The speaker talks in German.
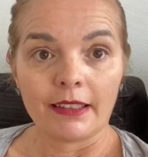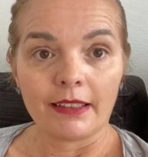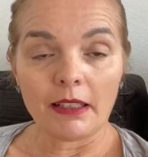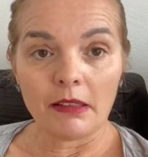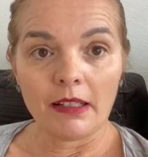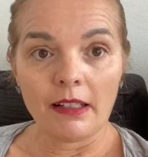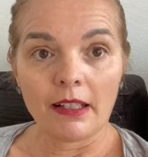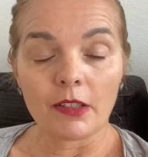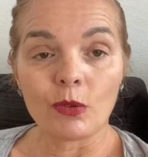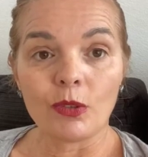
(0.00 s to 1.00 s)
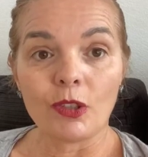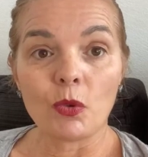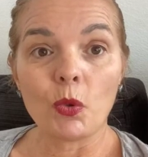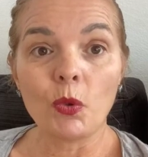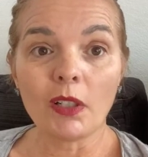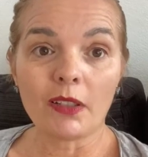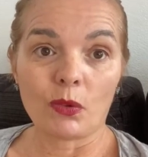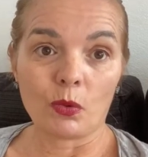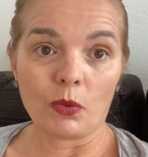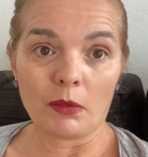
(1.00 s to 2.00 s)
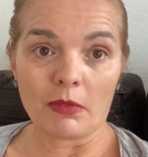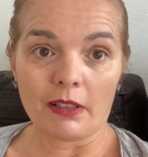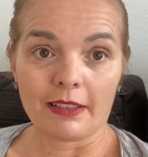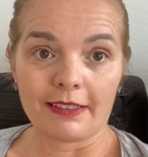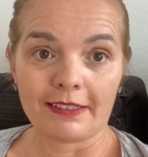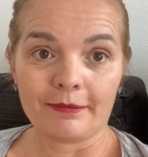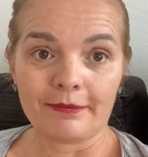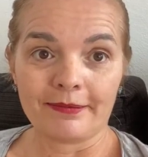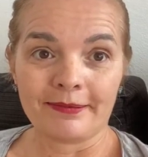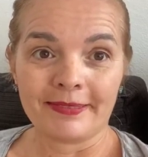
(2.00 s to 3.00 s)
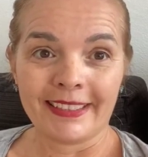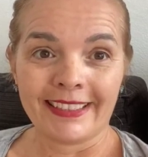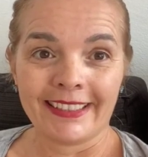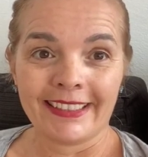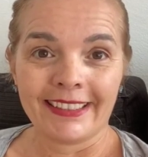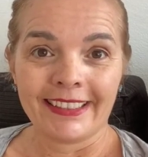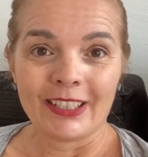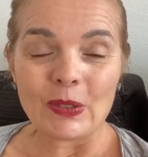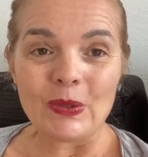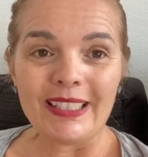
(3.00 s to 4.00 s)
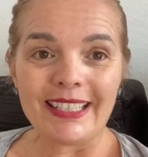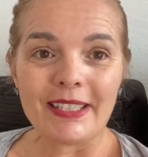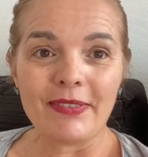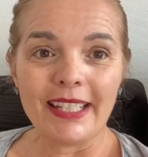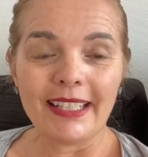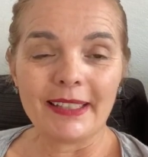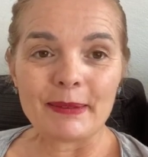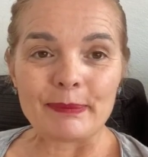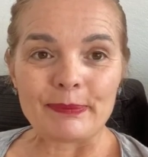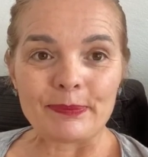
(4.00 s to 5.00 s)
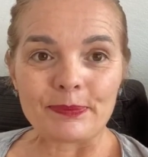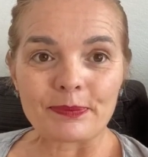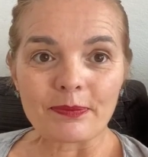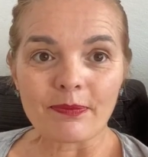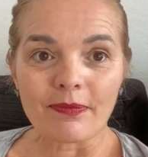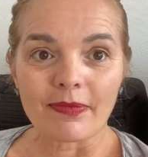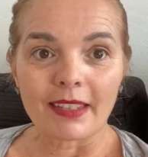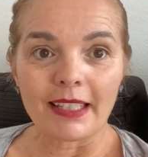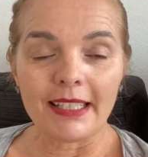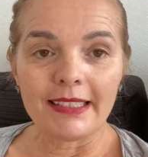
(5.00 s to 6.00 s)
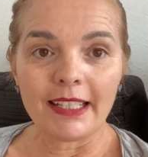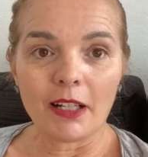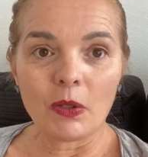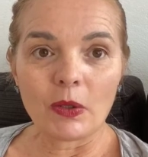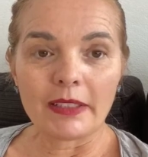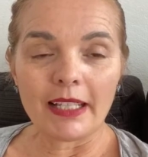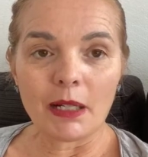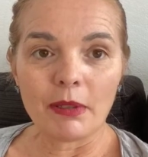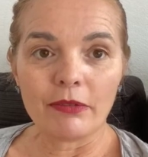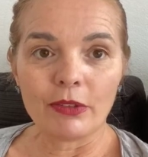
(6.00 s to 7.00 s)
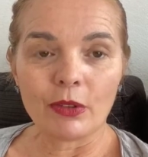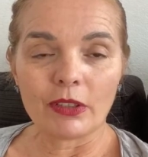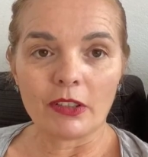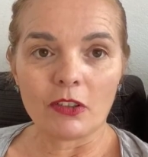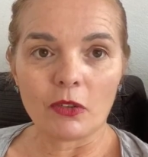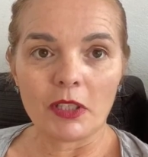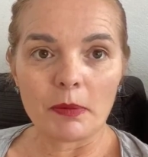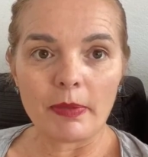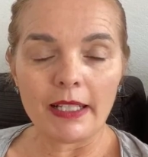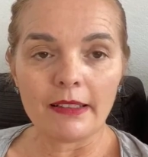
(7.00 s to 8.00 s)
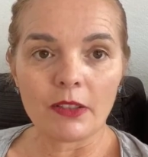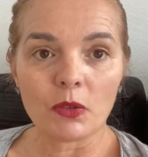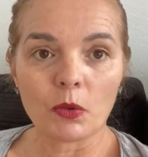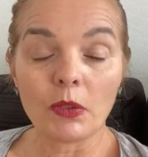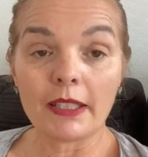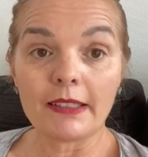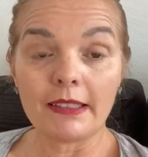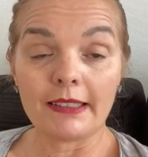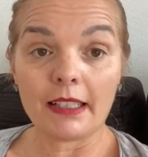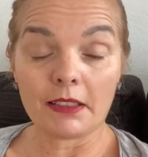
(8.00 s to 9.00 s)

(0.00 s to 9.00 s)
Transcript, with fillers: dann hast du die Türe zugemacht. Und deswegen ist ja auch die Arbeit von Dr. Joe Dispenza so, dass sie sagt,